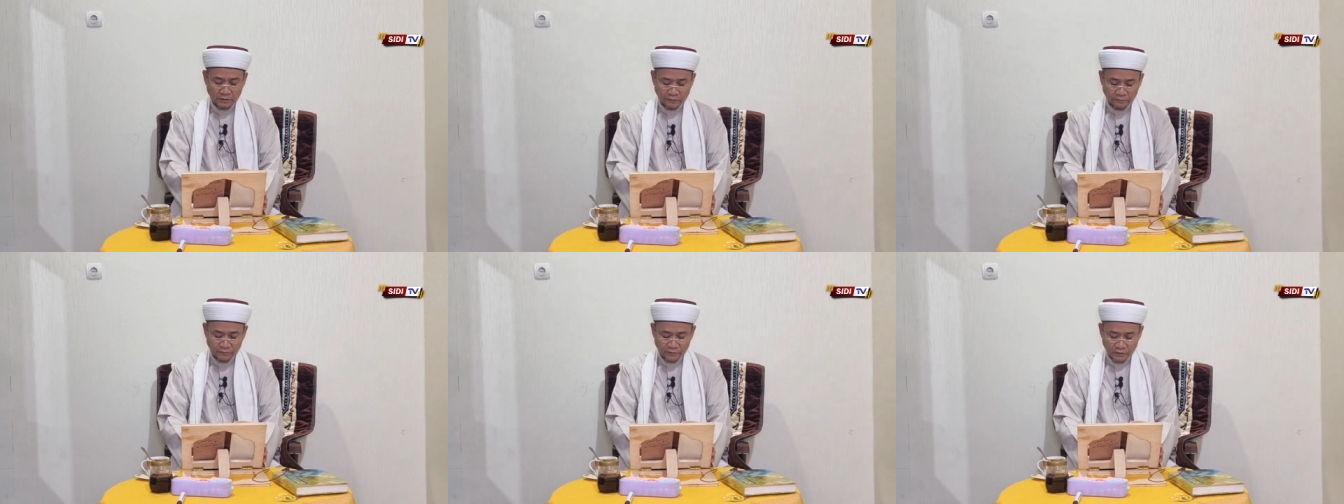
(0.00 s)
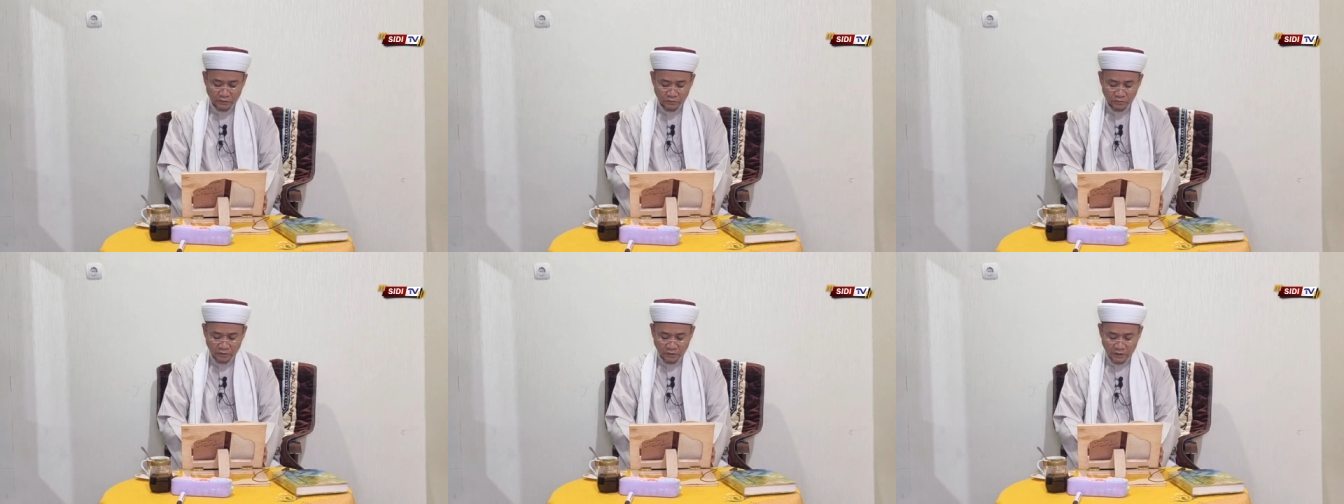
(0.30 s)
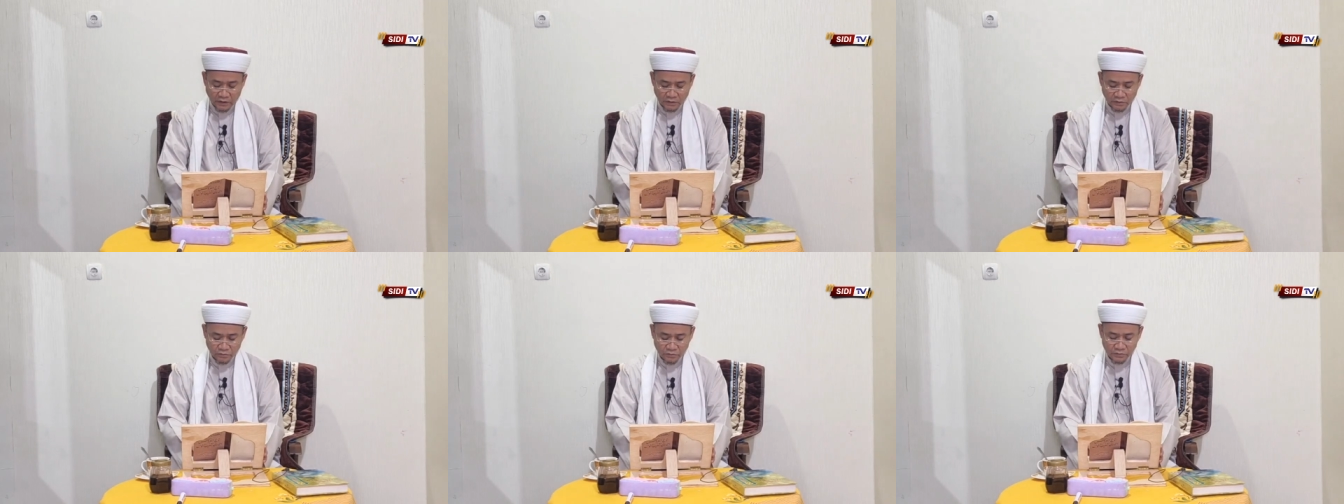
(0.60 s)
kitab
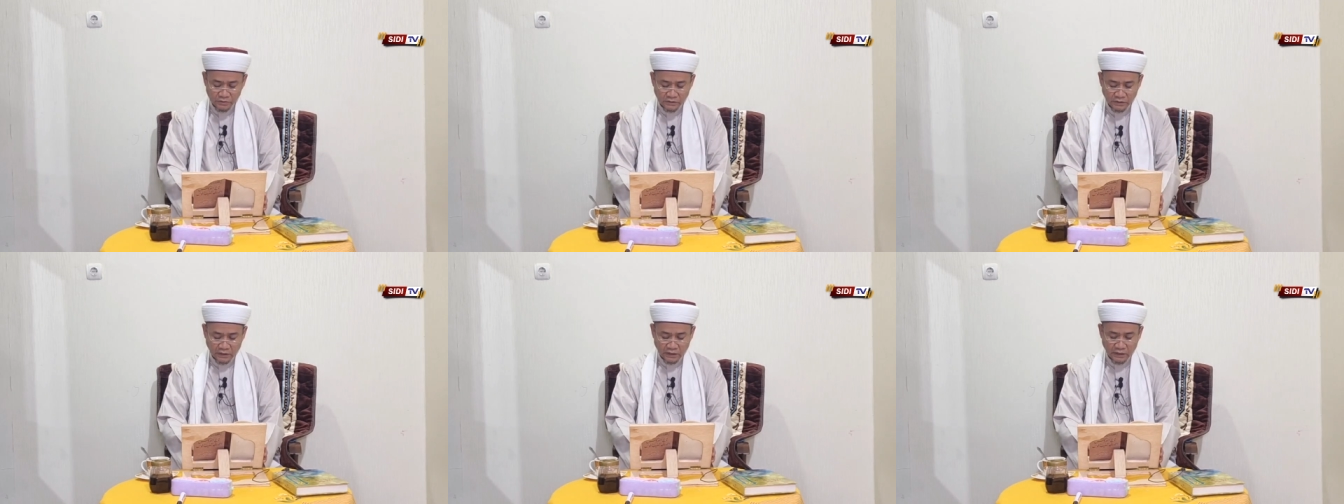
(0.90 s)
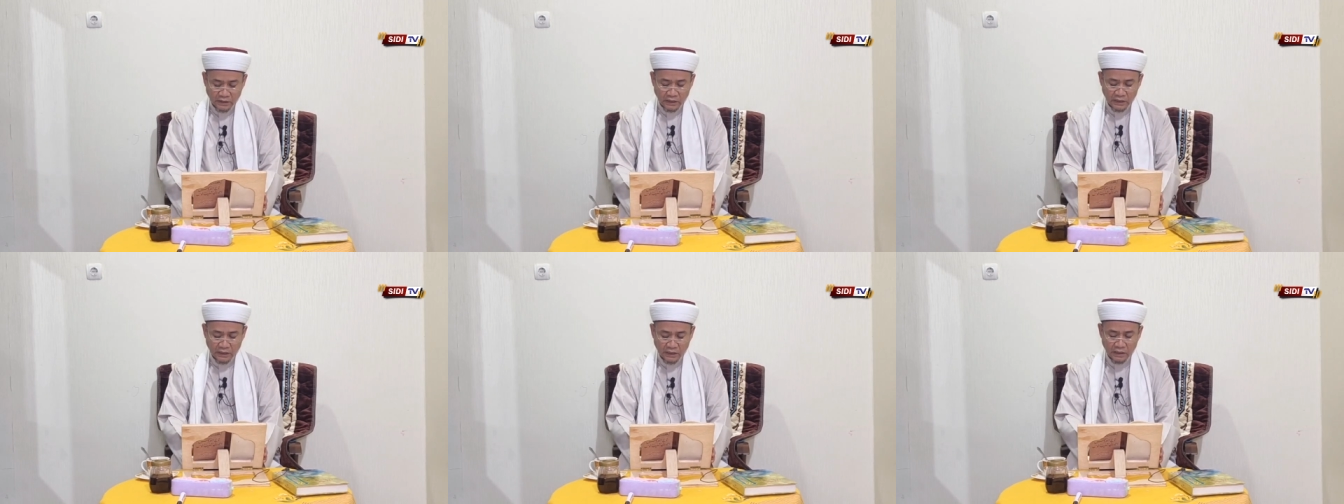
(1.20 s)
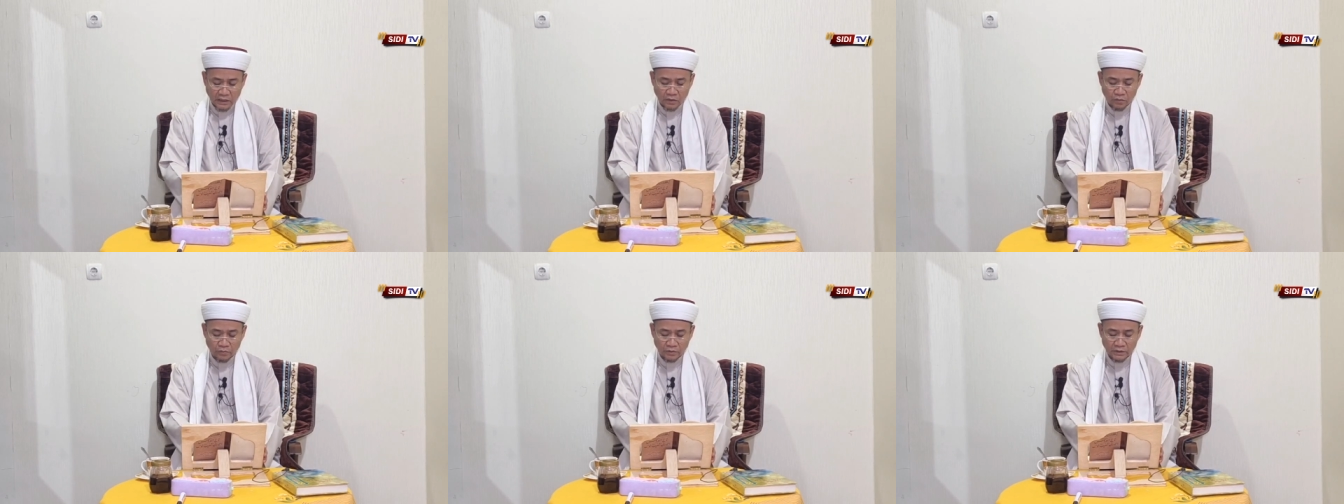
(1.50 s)
Tajul Arus
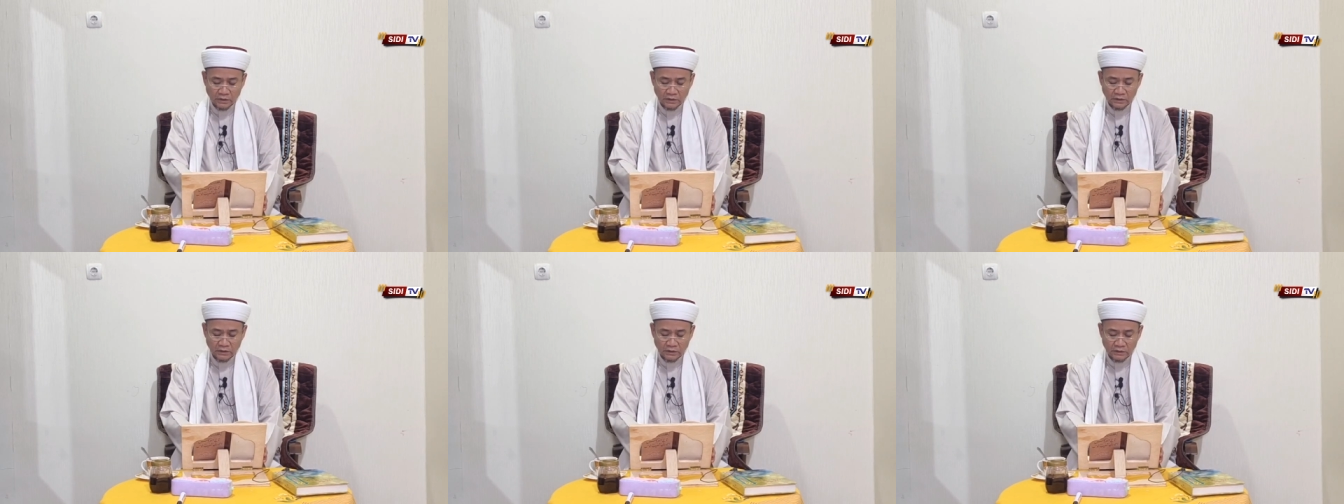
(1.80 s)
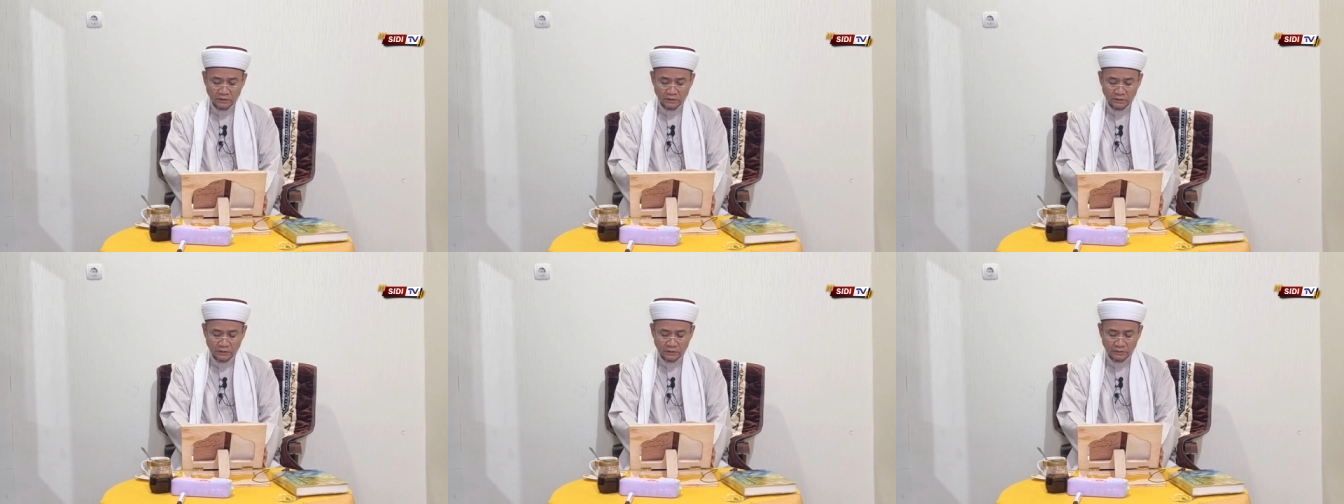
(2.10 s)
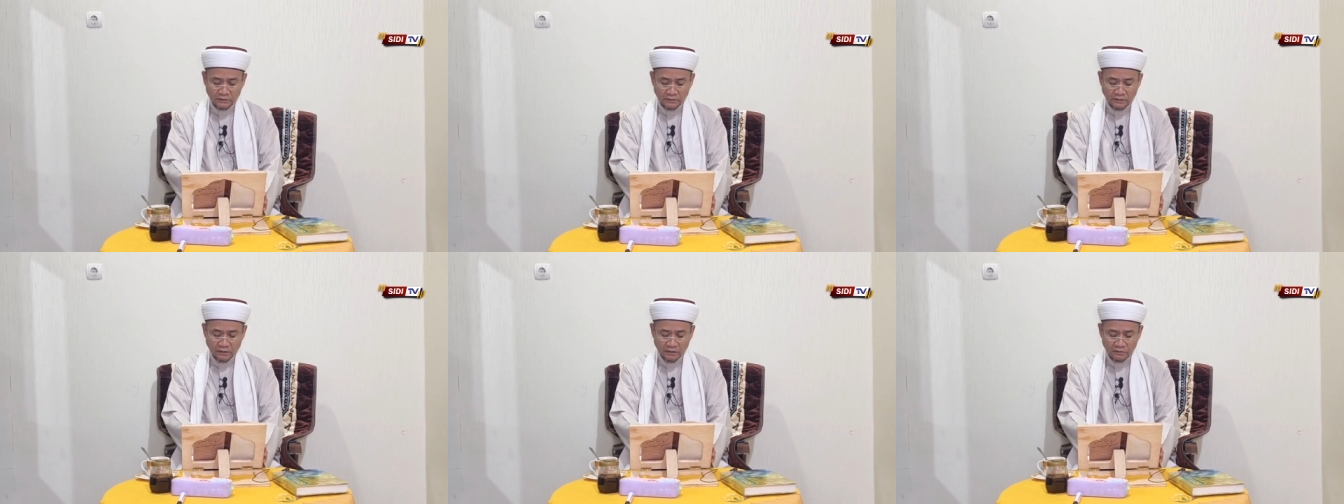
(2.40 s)
Al-Hawi
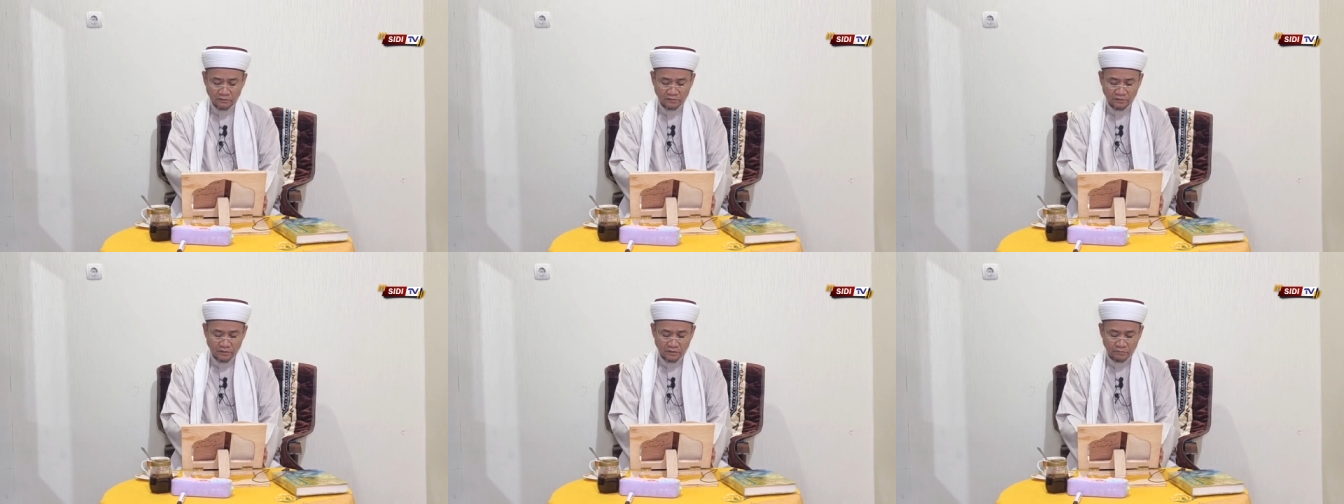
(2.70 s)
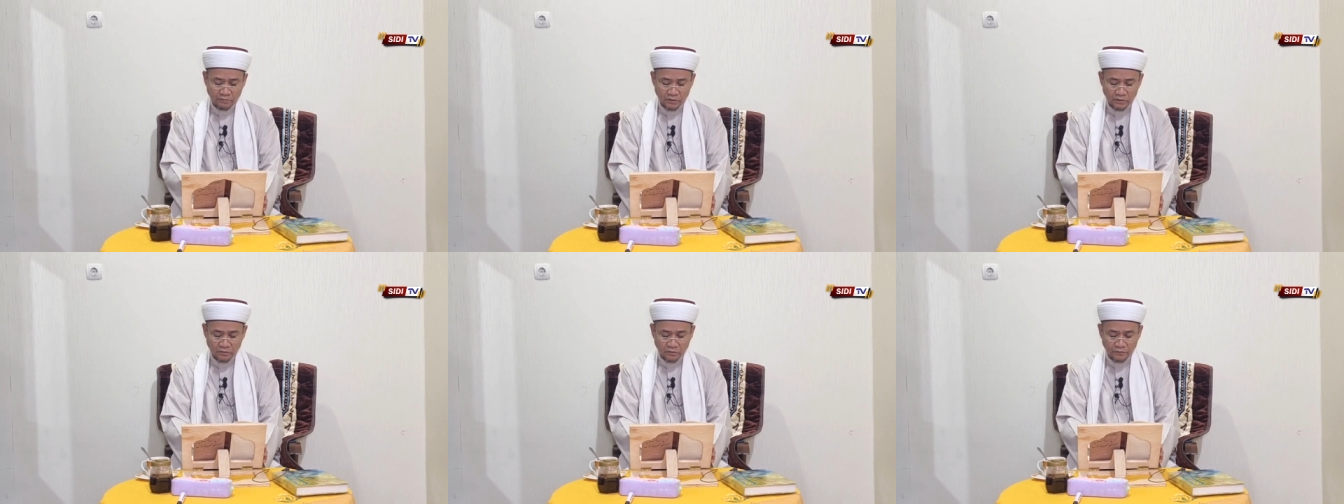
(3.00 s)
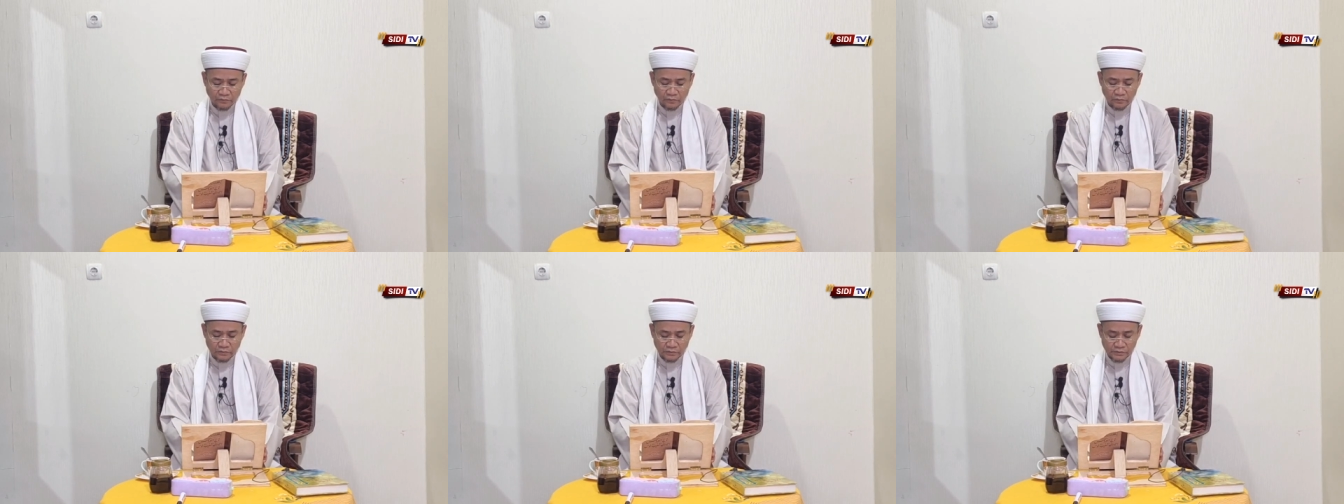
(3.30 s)
li
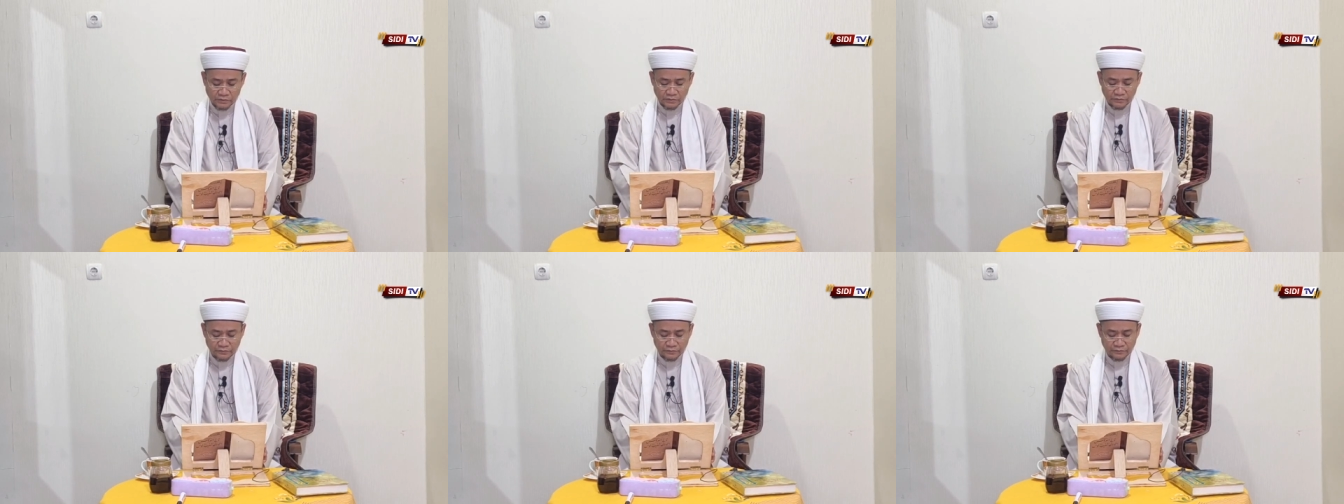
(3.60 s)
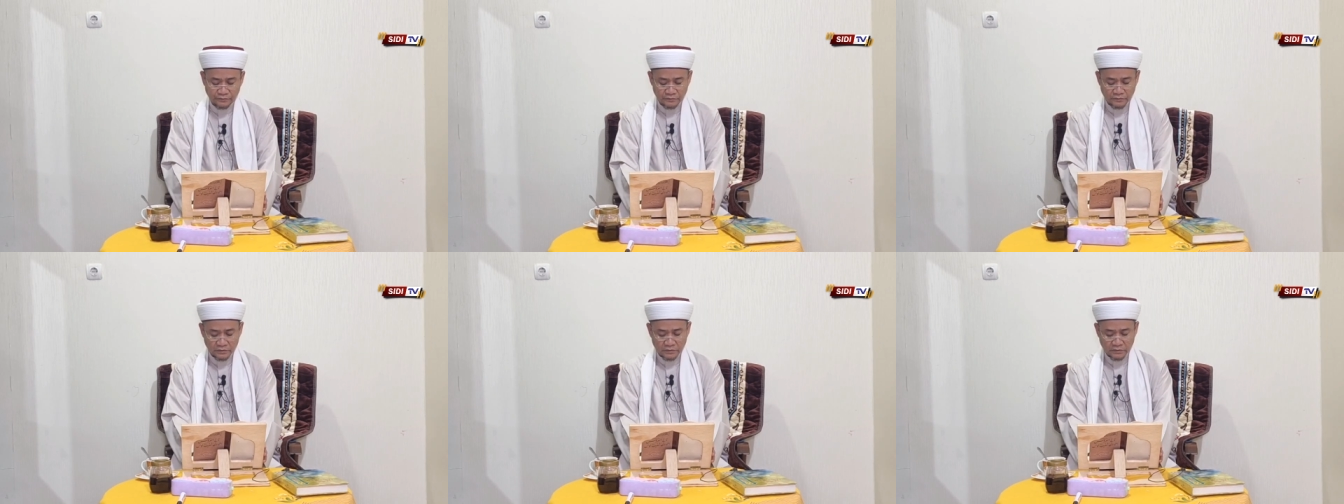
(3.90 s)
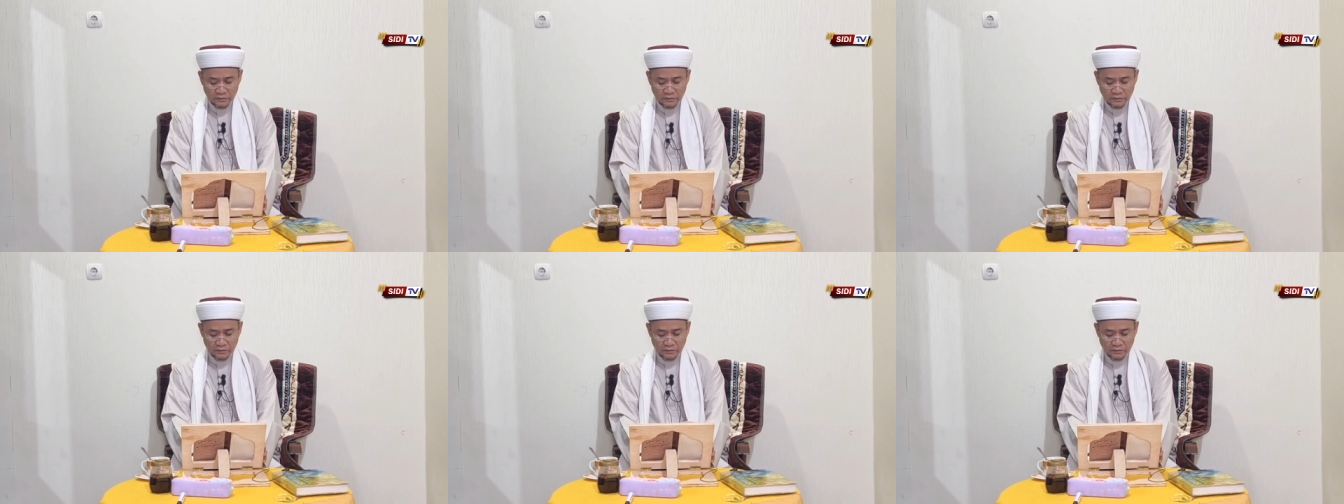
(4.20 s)
bin Nufus